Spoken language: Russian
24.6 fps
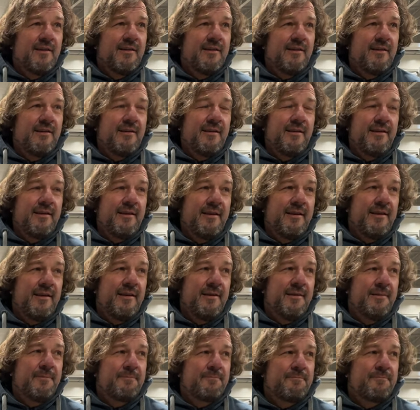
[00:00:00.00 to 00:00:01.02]
А,
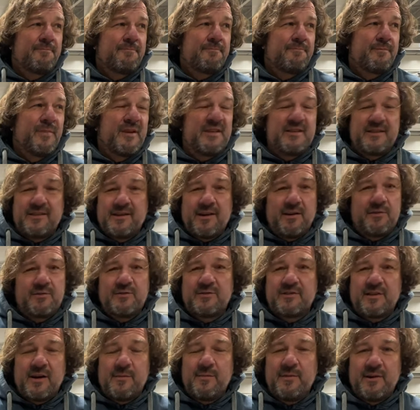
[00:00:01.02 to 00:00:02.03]
и пересекал
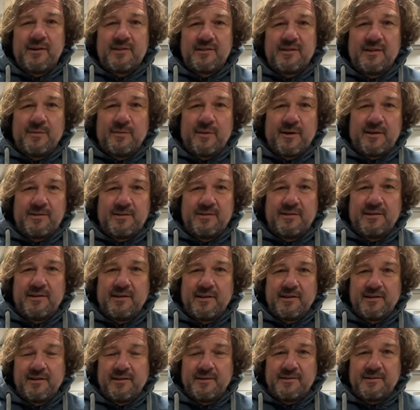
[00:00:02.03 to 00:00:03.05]
самые разнообразные
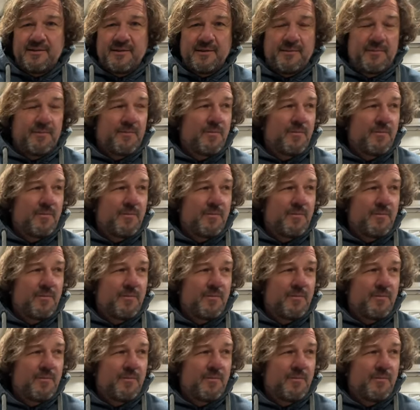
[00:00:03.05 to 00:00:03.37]
границы.